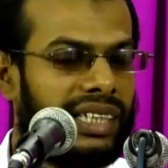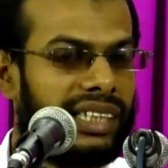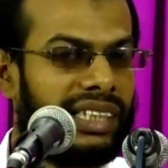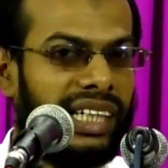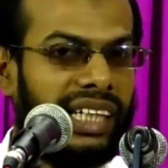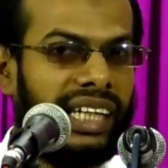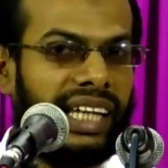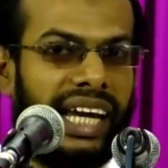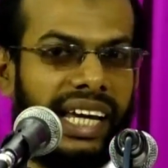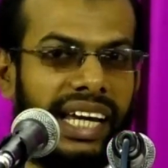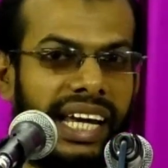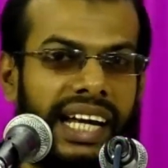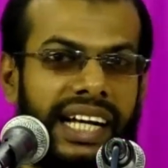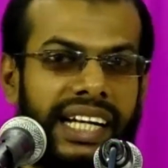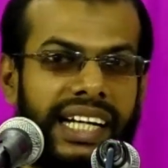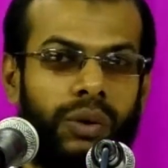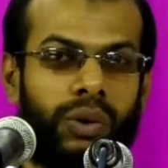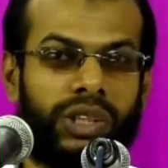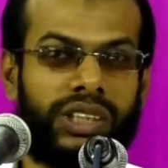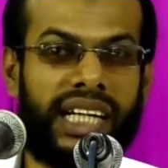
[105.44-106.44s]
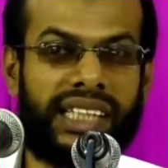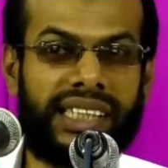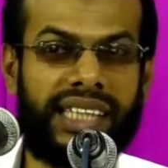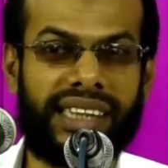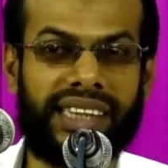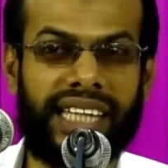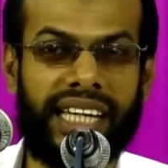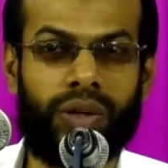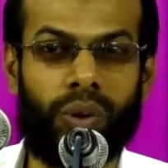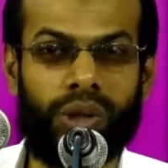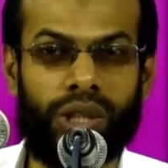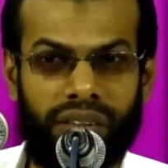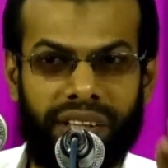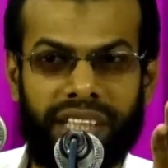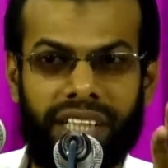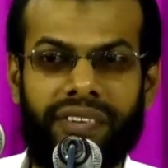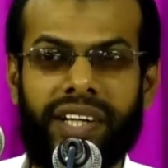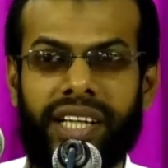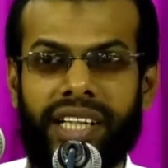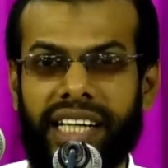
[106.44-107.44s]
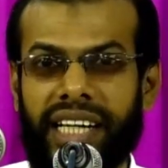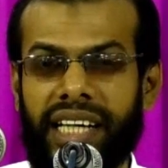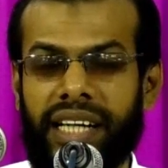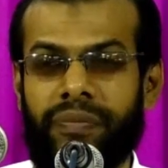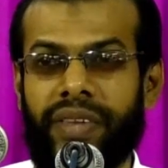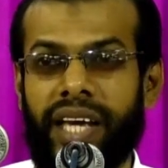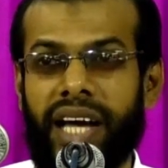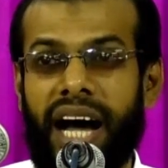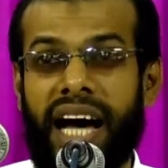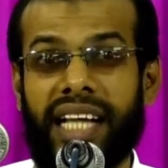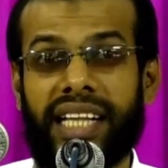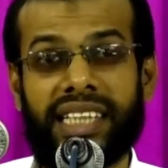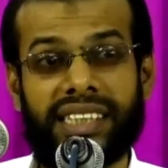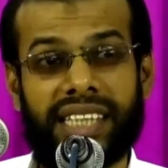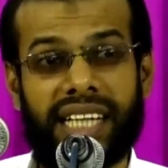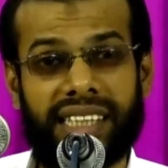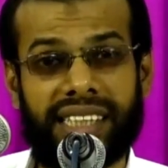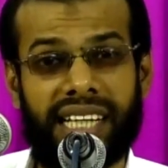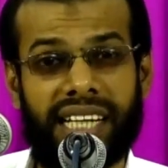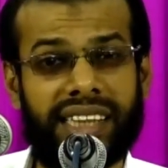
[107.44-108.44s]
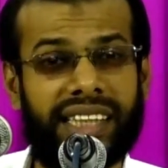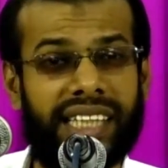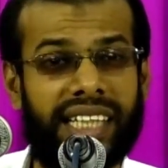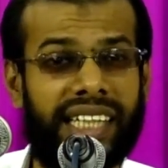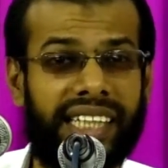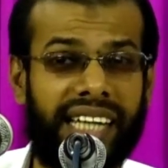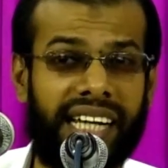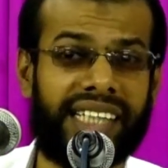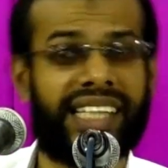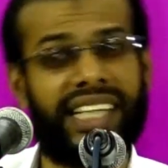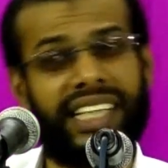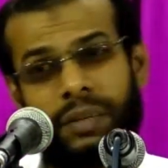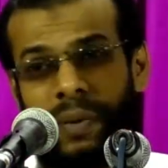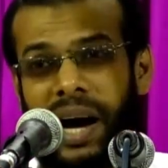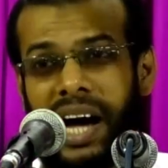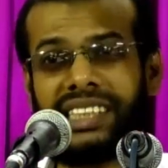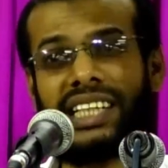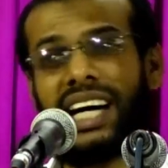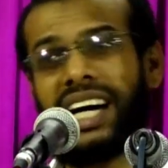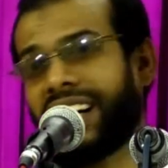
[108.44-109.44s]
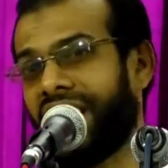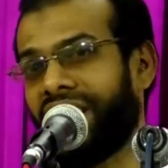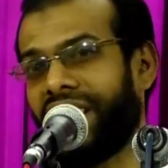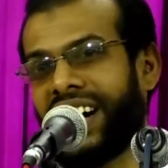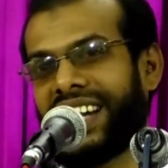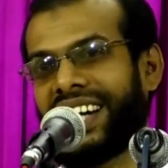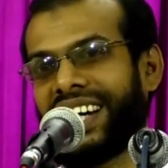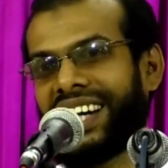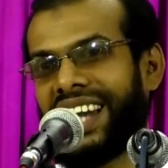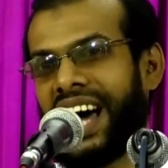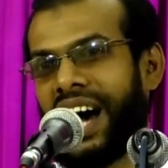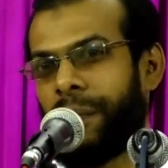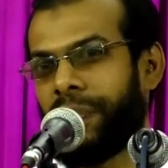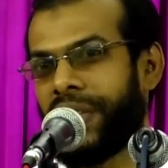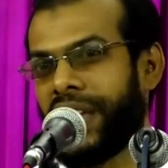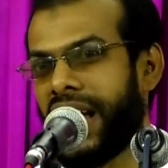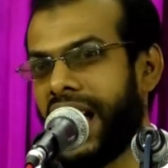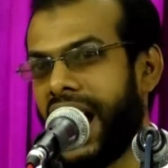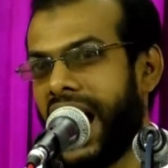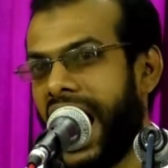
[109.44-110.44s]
சிஏஏ என்ற ஒரு சட்டத்தை கொண்டு வருவதற்கு அதை சட்டத்தை இயற்றது பாஜகவாக இருக்கலாம்